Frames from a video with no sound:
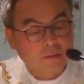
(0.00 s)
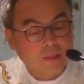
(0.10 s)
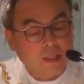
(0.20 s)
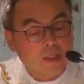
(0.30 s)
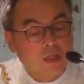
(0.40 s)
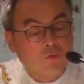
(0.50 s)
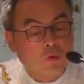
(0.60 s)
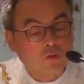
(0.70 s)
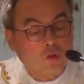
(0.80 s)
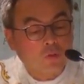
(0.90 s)
Et qu'est-ce qu'il faut
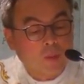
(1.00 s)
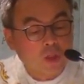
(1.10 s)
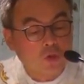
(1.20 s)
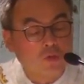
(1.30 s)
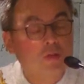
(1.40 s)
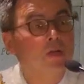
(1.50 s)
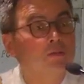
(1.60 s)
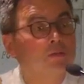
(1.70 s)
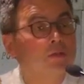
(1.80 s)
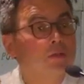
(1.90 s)
entendre par les choses
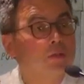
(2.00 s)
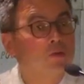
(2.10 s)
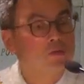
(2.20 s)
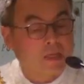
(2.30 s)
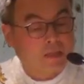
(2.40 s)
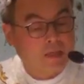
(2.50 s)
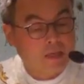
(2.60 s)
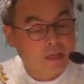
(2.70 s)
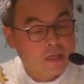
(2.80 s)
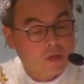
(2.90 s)
saintes Le
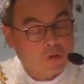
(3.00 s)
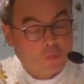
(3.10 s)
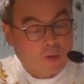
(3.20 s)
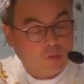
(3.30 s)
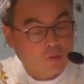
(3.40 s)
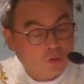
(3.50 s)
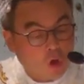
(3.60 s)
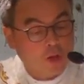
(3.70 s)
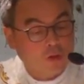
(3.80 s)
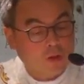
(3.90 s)
sacré que le prêtre
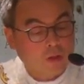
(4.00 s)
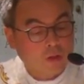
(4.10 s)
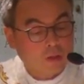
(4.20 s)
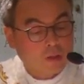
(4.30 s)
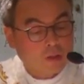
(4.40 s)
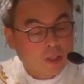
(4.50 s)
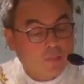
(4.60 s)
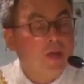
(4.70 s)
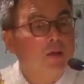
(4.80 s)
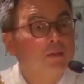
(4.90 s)
donne, eh
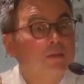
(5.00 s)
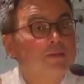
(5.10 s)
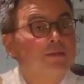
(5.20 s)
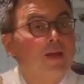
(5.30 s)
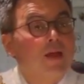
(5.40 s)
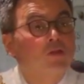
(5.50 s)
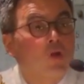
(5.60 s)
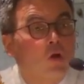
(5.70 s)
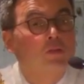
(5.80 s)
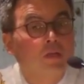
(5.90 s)
bien, c'est la
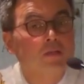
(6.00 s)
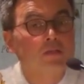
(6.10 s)
doctrine